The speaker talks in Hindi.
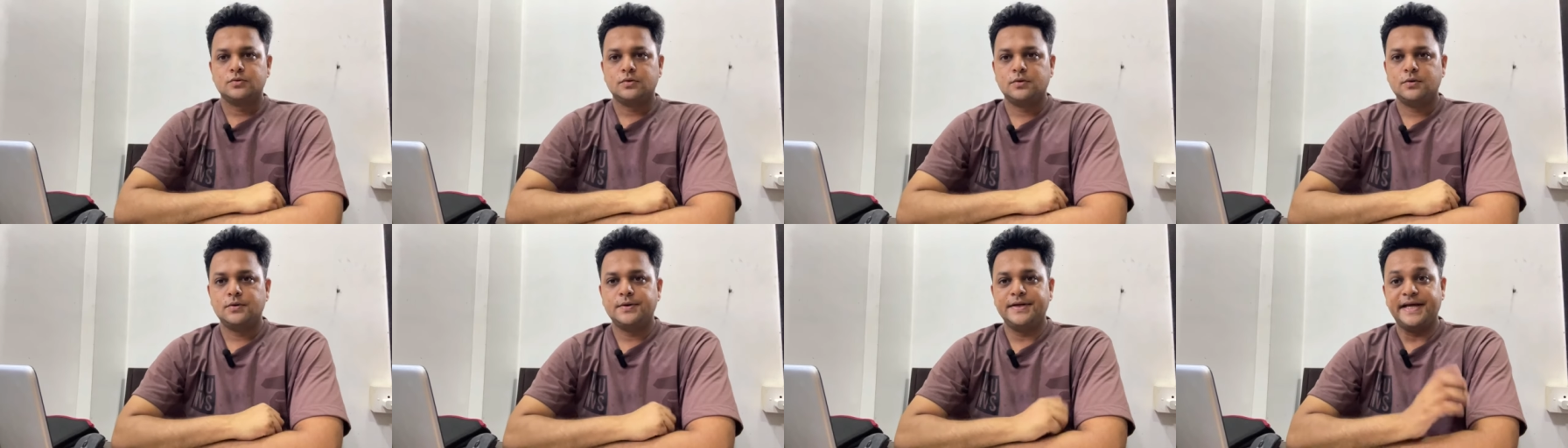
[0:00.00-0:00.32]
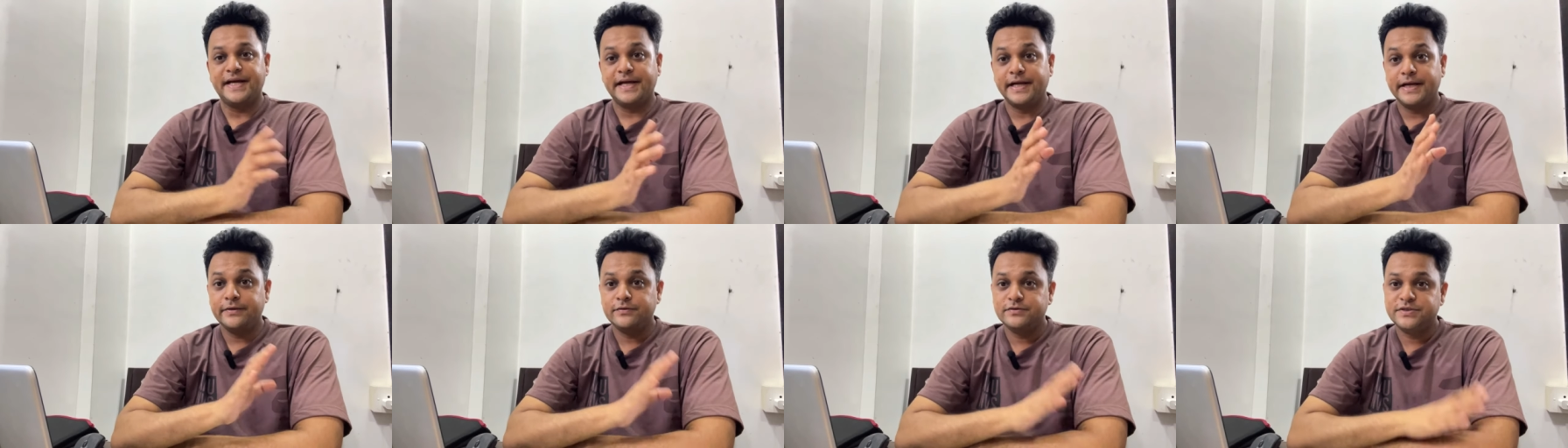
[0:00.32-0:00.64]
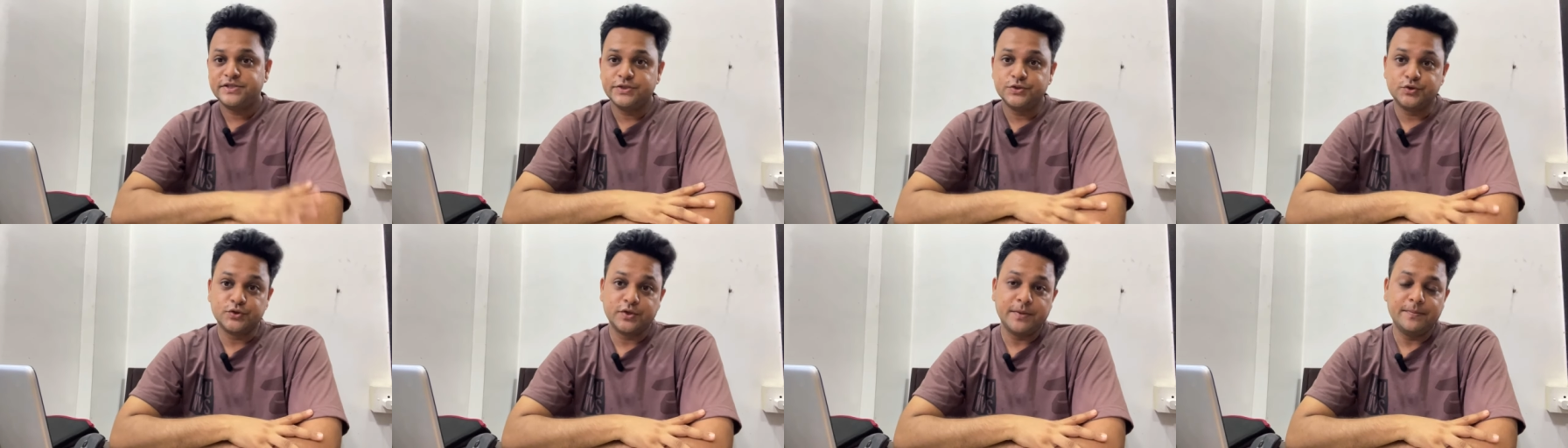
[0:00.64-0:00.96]
तो नेगेटिव
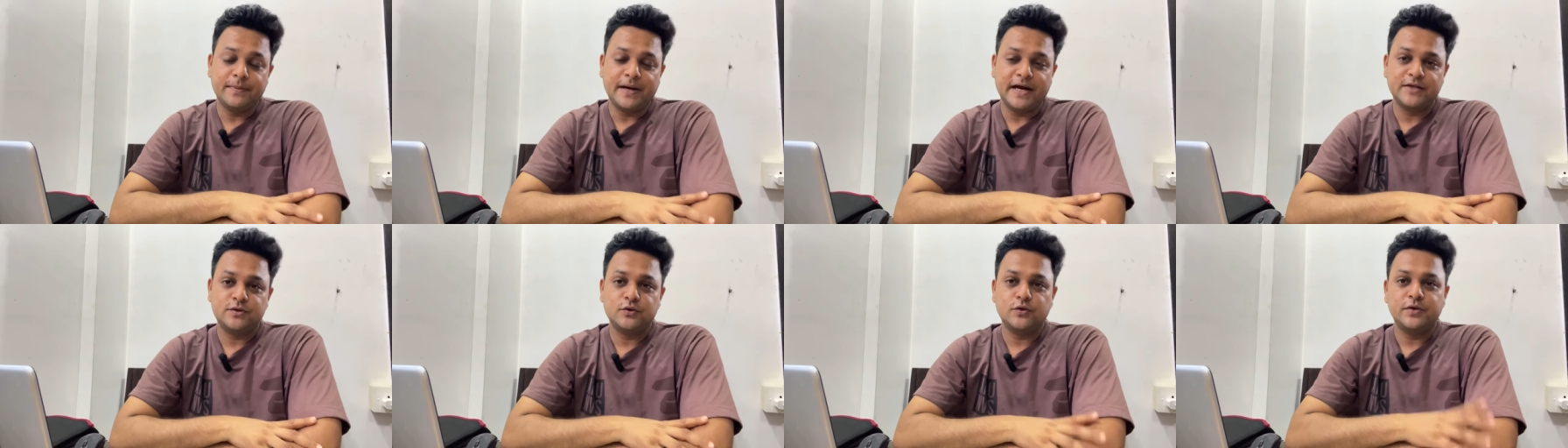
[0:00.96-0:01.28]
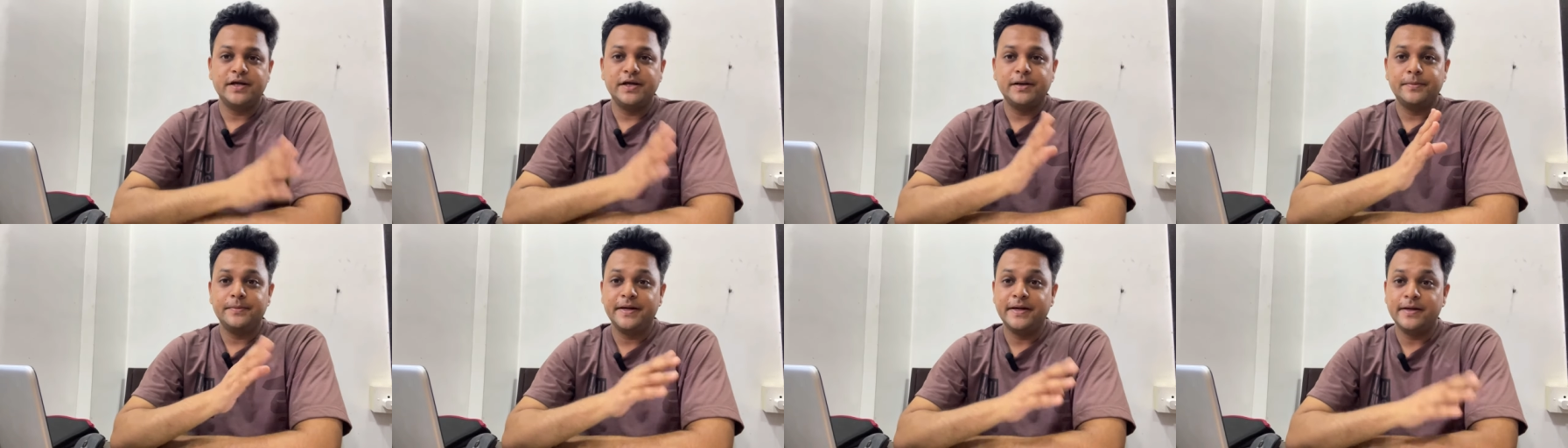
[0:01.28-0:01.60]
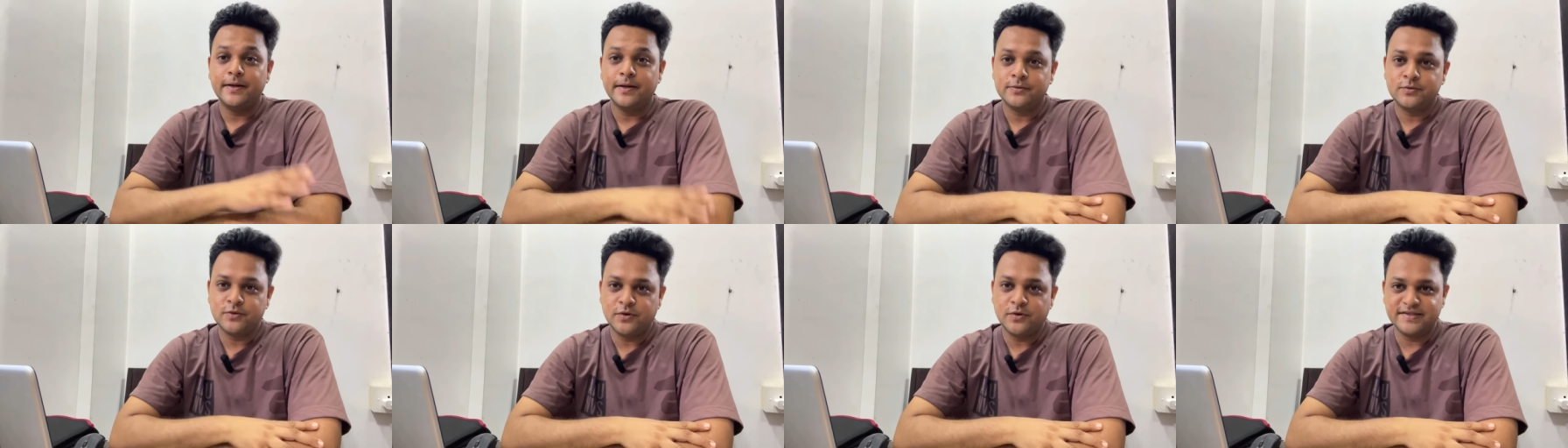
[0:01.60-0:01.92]
चीज़ों की बात होगी अभी
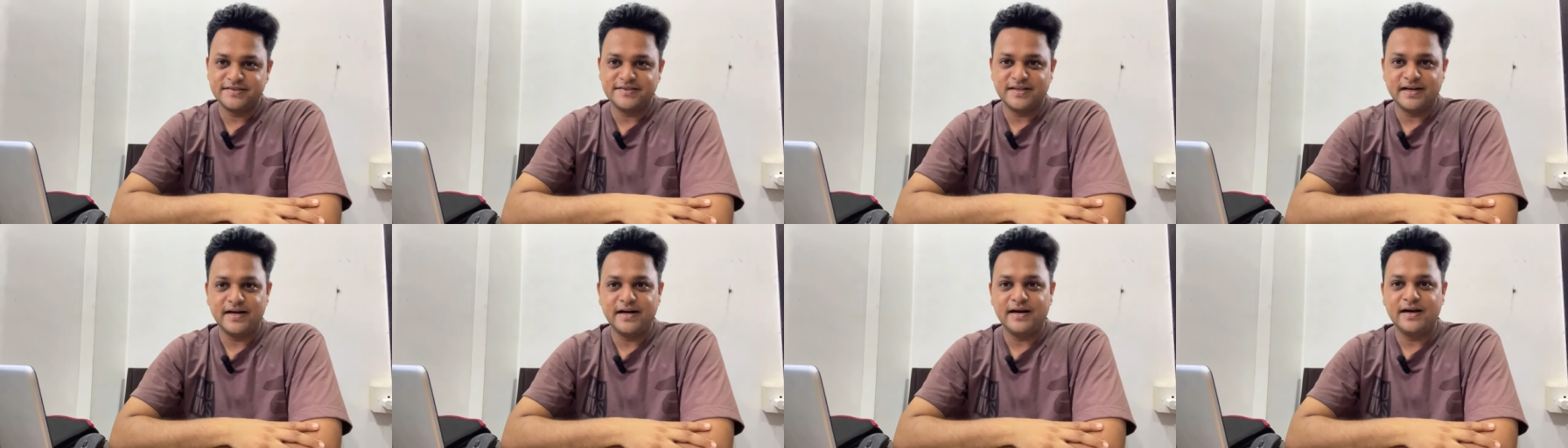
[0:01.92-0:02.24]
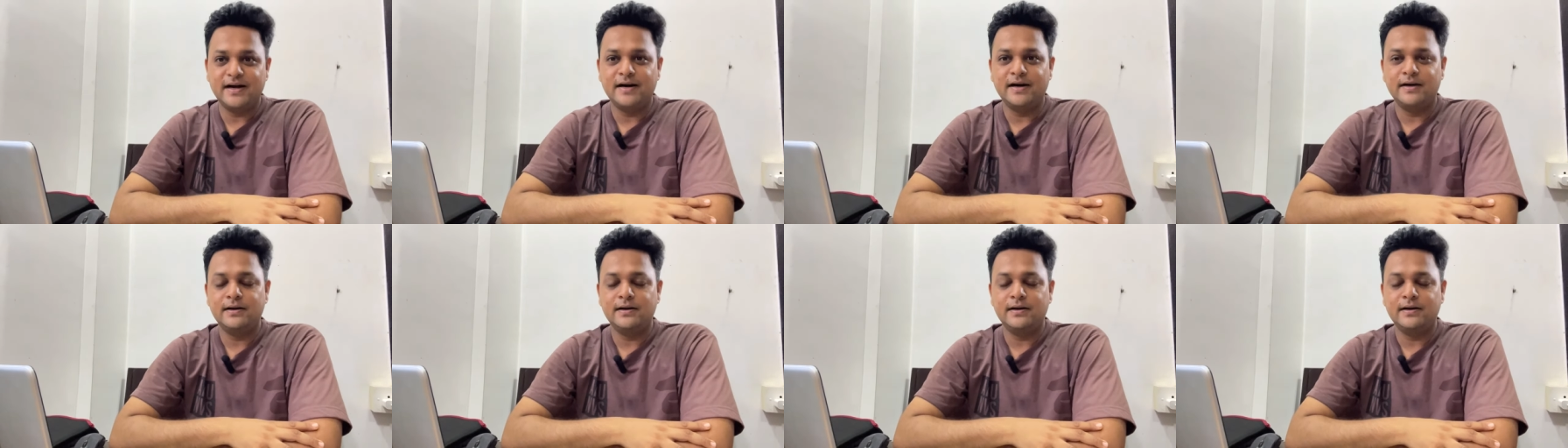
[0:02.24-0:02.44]
थोड़ा सा